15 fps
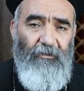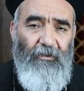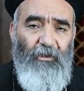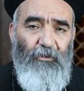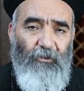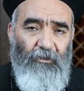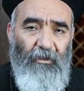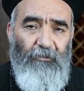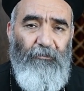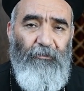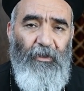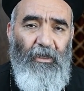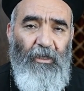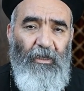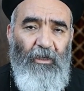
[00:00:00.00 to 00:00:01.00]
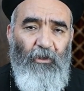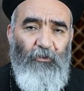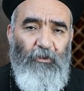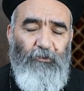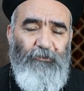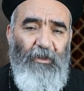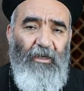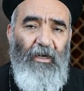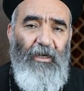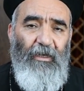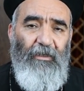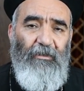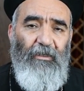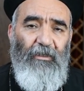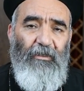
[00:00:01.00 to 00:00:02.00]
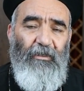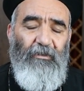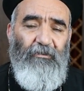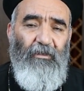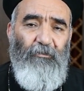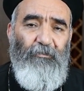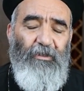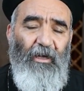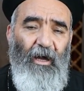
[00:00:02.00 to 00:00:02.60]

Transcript: راوا الرب والفرح هنا ان ربنا